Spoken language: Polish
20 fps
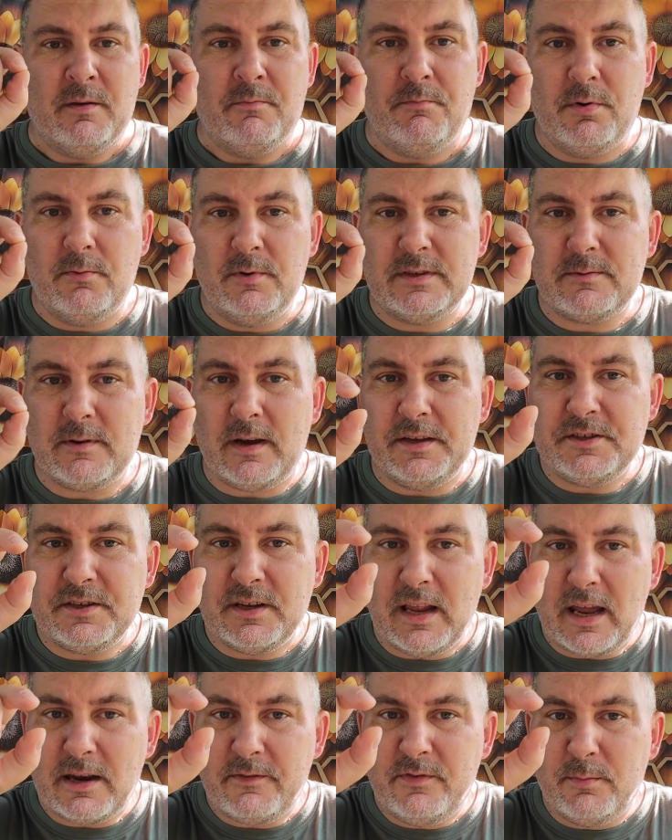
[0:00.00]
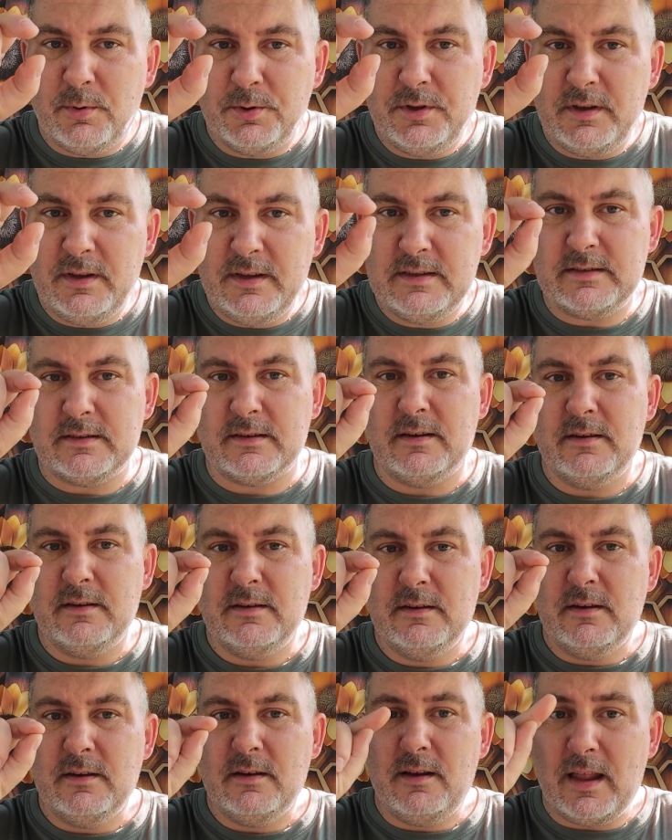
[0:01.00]
były, słuchajcie, larwy motylicy
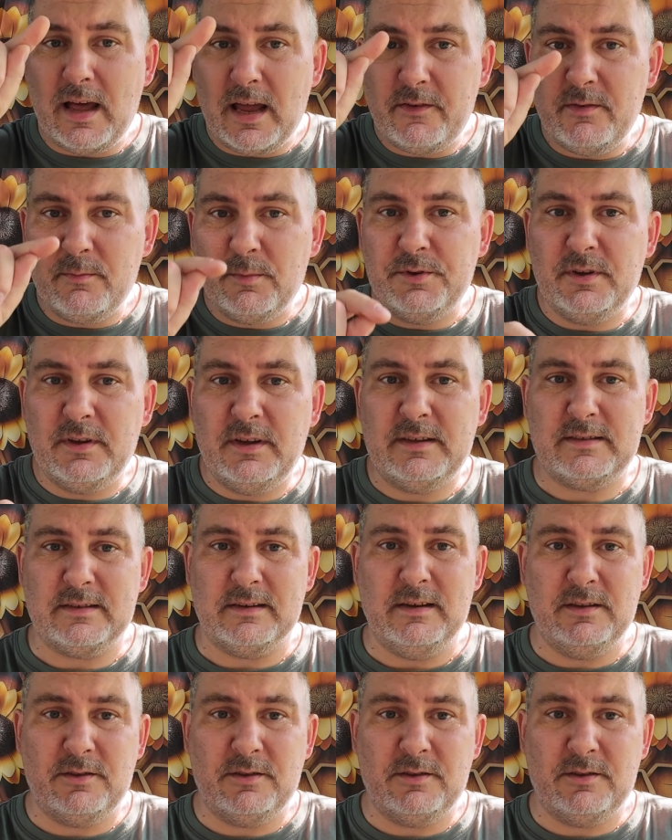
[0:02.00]
larwy motylicy.